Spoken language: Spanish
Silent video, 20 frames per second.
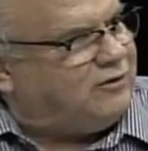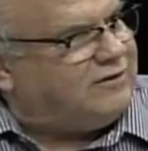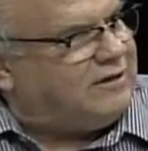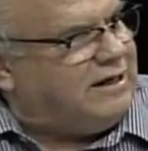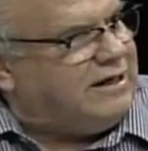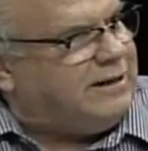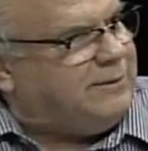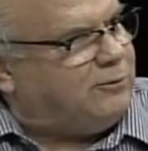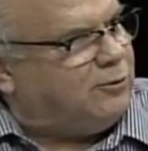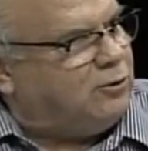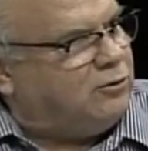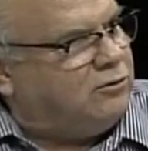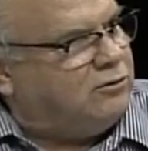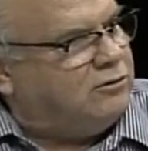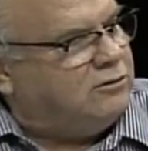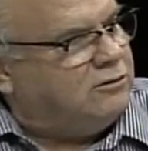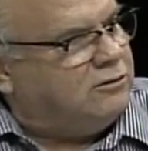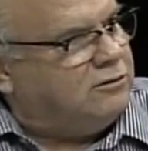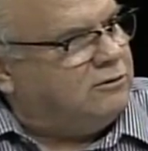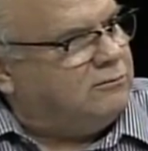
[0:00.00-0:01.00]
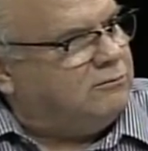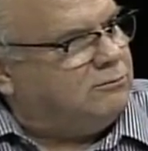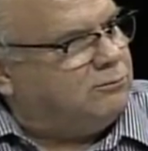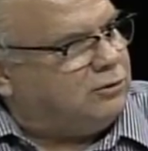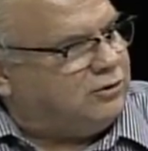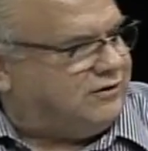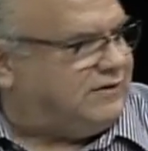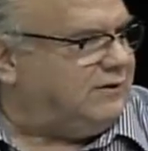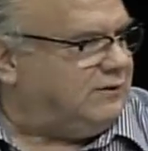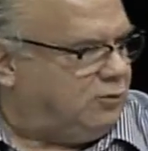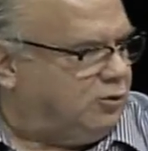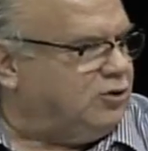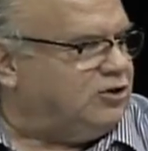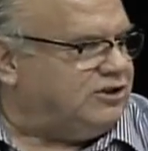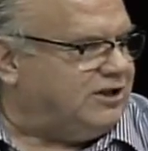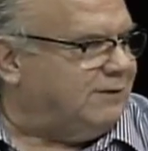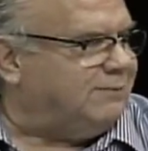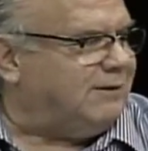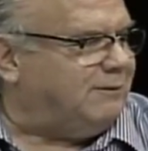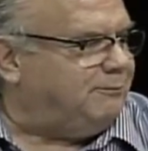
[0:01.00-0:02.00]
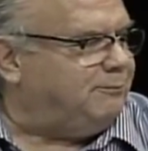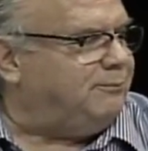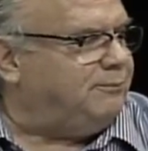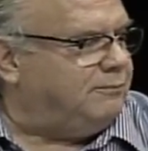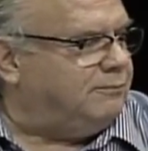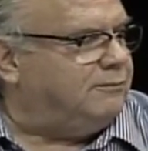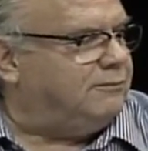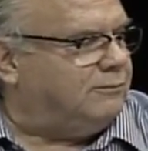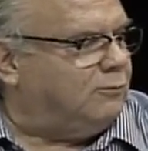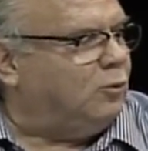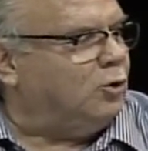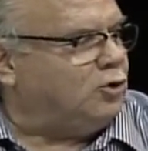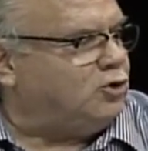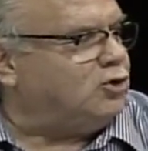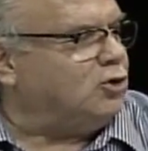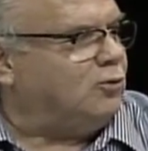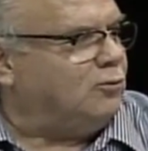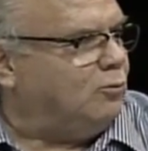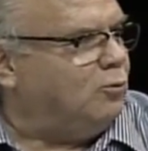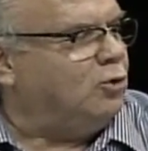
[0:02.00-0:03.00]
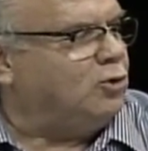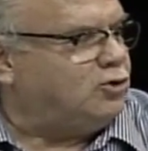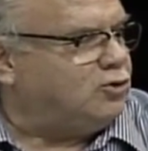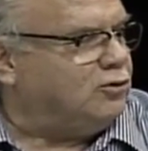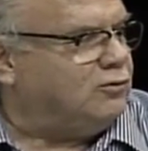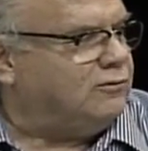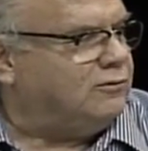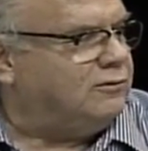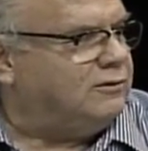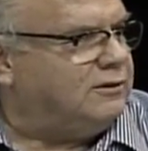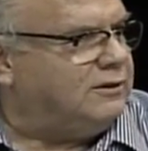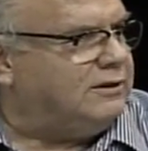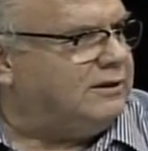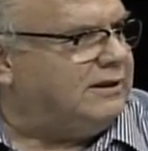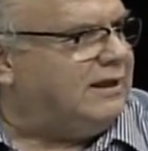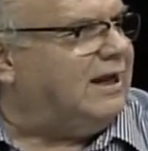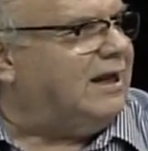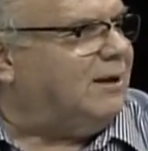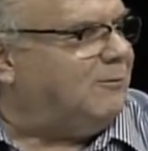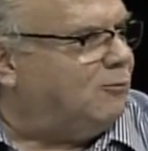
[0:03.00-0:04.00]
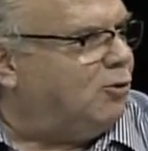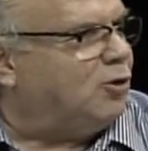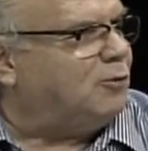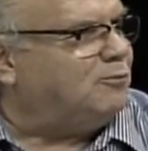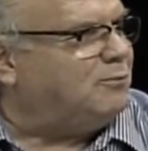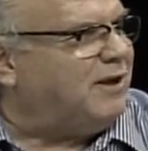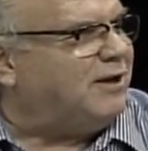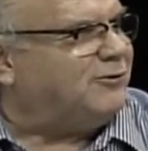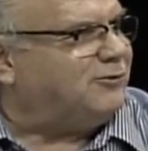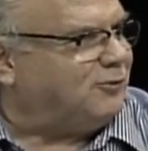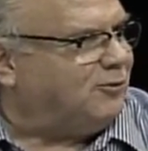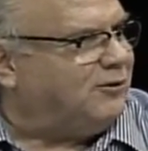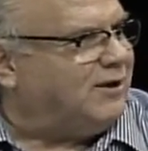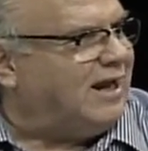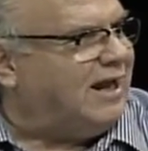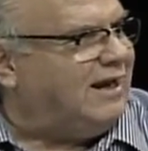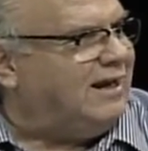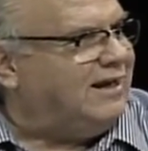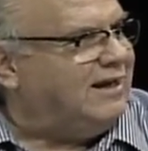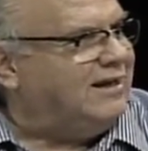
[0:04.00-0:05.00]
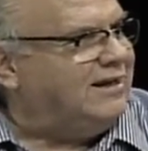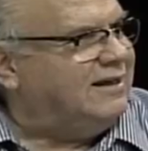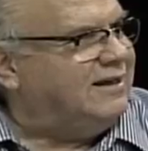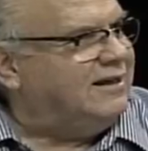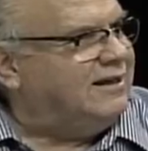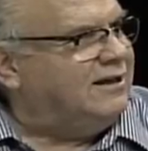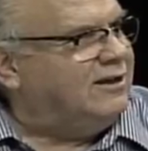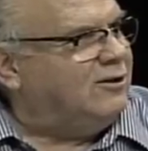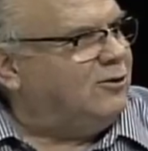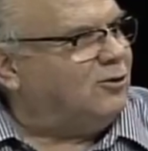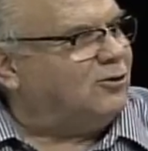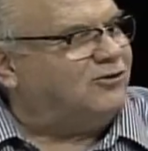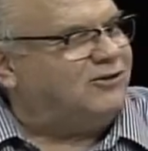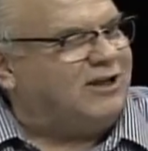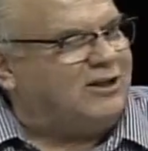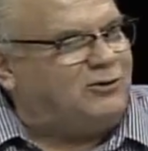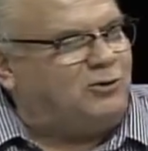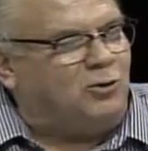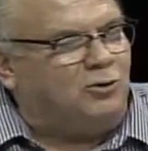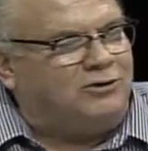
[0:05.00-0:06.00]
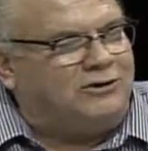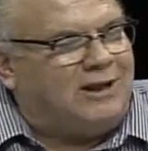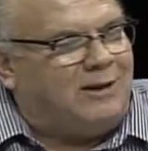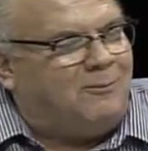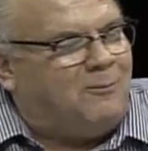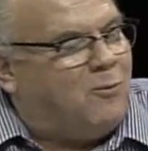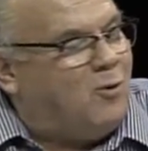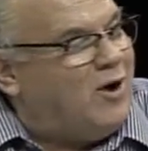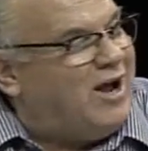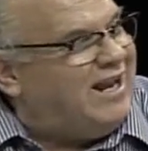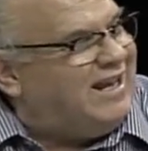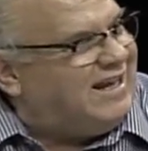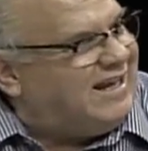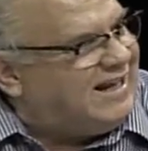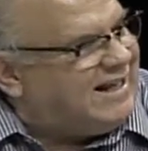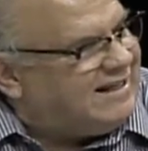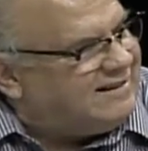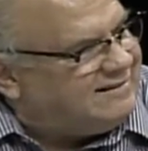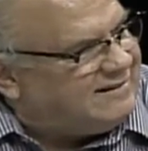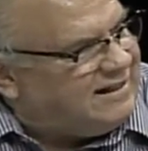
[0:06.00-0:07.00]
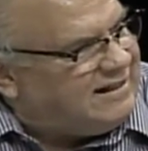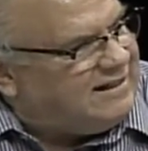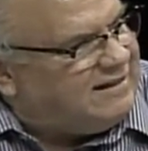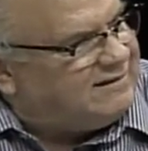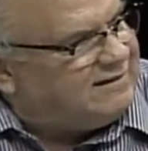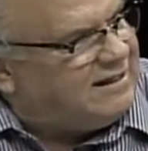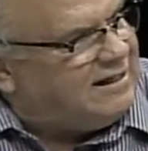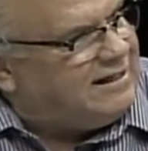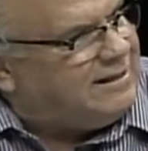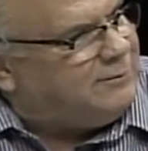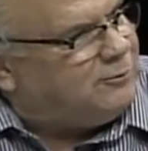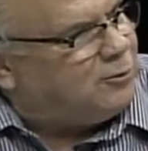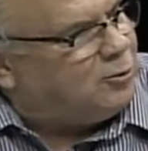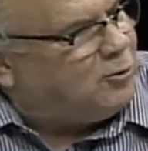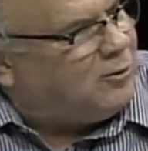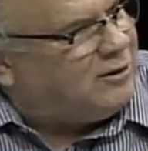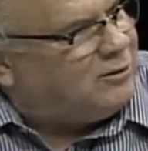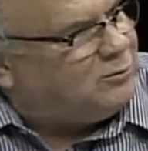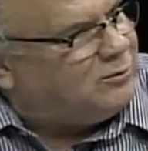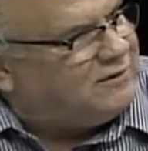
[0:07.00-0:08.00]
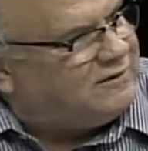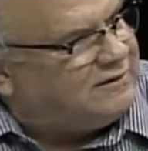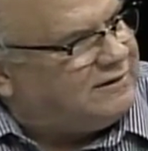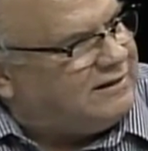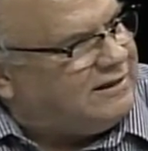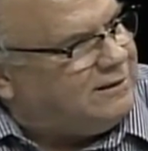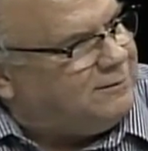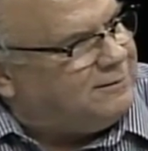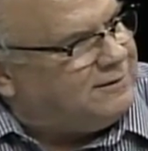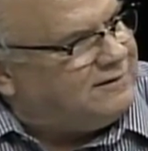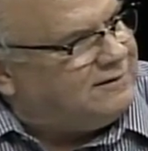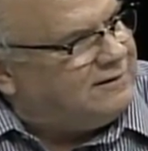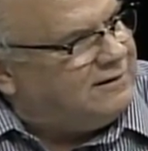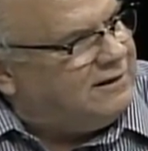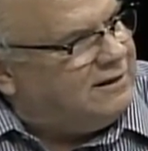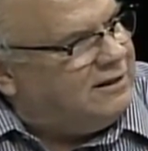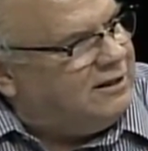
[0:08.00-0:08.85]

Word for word: ese libro, pues conllevan mucho, mucho del amor personal. O sea, tú te vuelcas en ese libro cuando escribes.